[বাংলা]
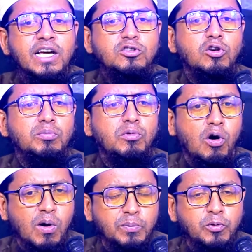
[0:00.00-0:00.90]
থেকে জন্ম
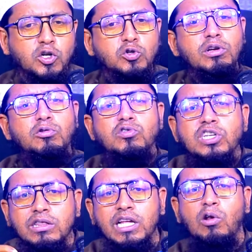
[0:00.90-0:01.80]
হওয়ার পরে শুধু একটু
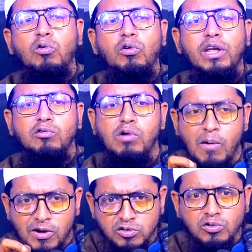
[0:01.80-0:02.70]
চিৎকারও করে একটু
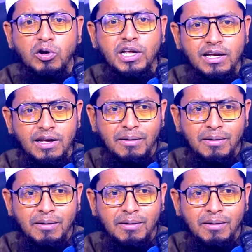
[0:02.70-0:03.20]
আওয়াজও করে